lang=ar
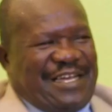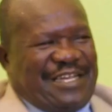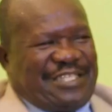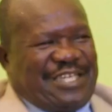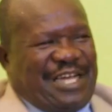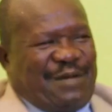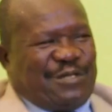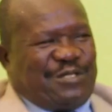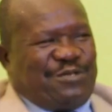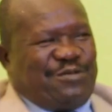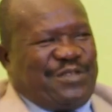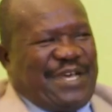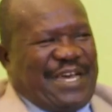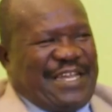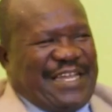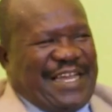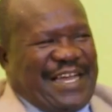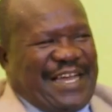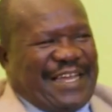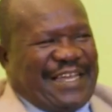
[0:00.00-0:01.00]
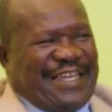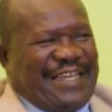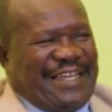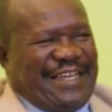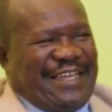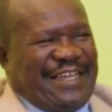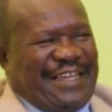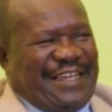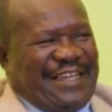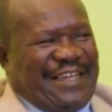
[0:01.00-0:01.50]
الشعب السوداني يا
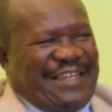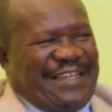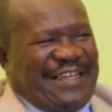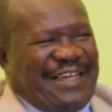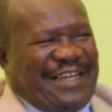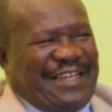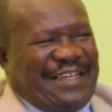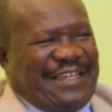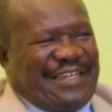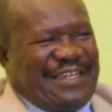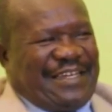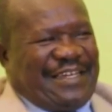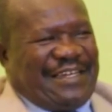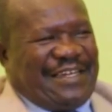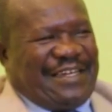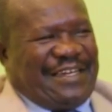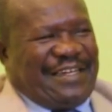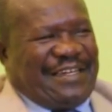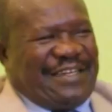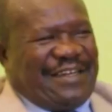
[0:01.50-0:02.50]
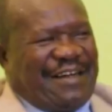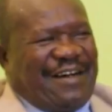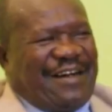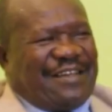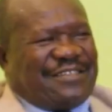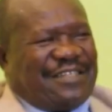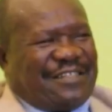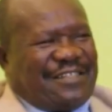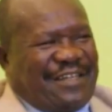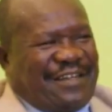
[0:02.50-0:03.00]
أخي يعني يعني
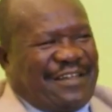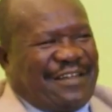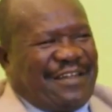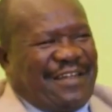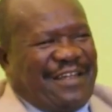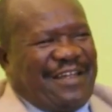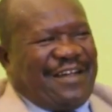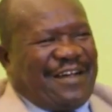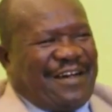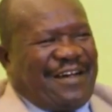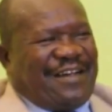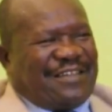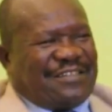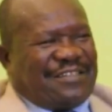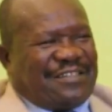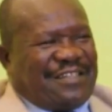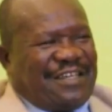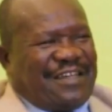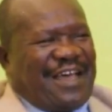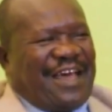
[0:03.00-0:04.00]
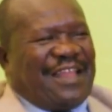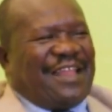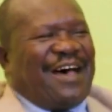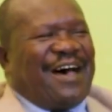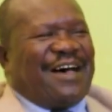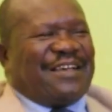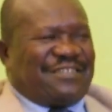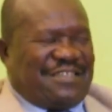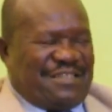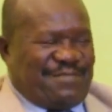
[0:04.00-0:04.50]
خاصة خاصة
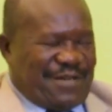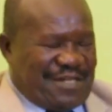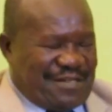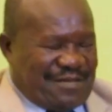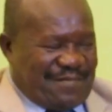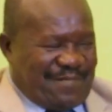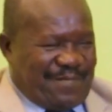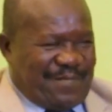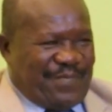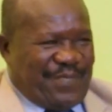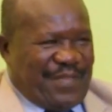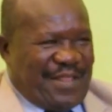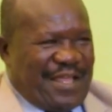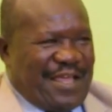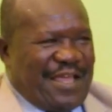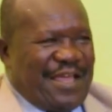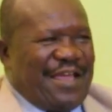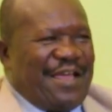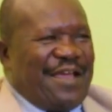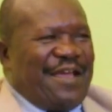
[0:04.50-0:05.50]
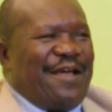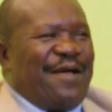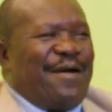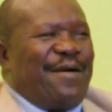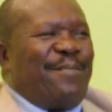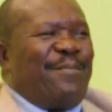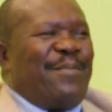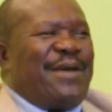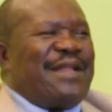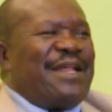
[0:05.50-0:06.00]
العاصمة
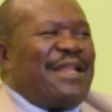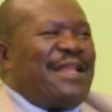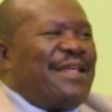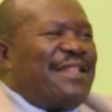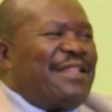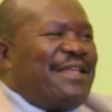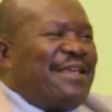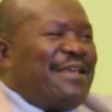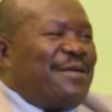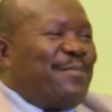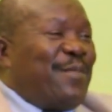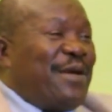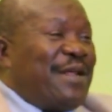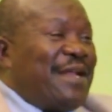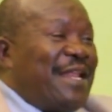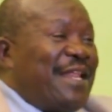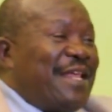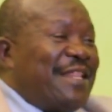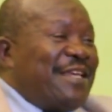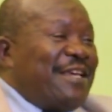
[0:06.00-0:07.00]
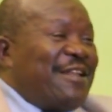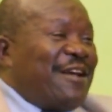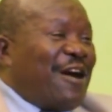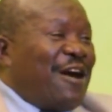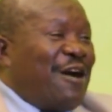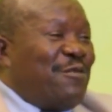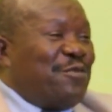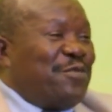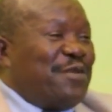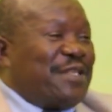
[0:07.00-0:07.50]
من الذي من الذين
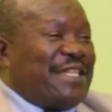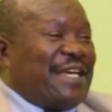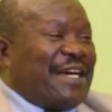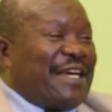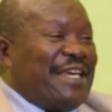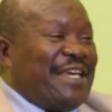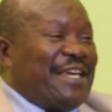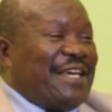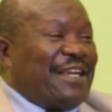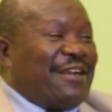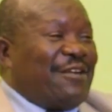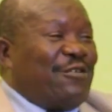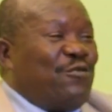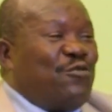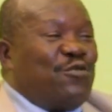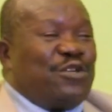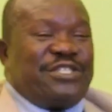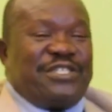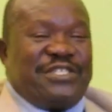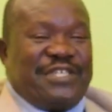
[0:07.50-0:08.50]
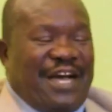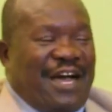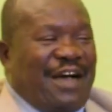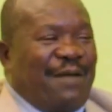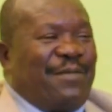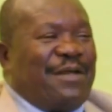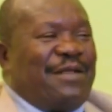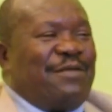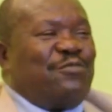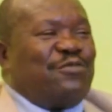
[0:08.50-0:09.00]
قاموا بالتغيير؟ هو
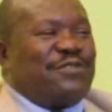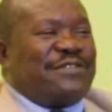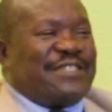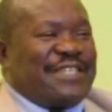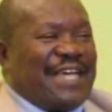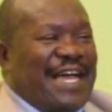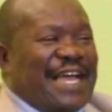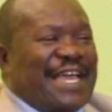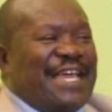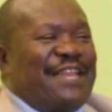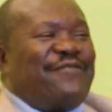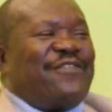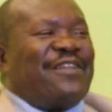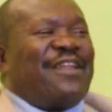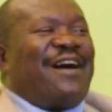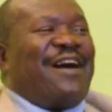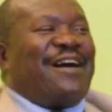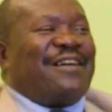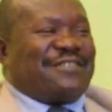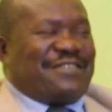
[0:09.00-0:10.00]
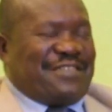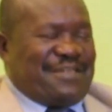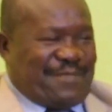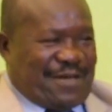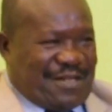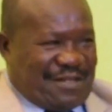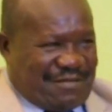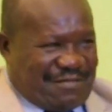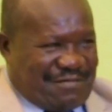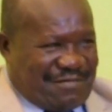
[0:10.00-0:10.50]
الشعب المساكن في العاصمة